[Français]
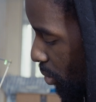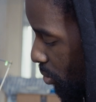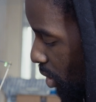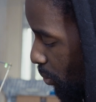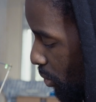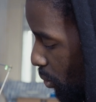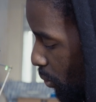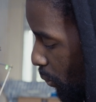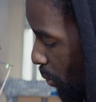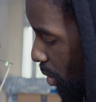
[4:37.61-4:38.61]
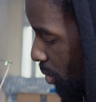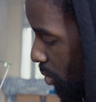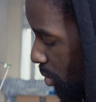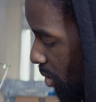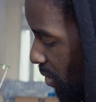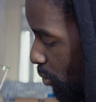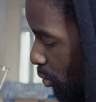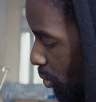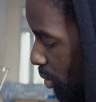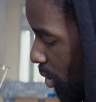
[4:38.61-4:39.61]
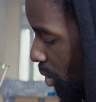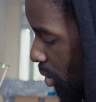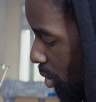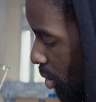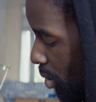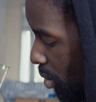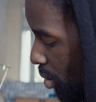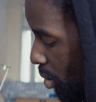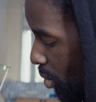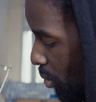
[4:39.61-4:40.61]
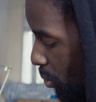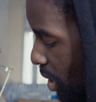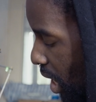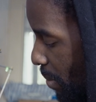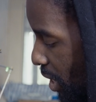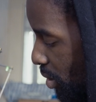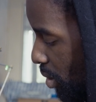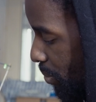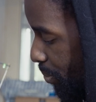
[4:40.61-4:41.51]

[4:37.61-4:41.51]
Donc j'appuie une fois, ça va me changer le grammage.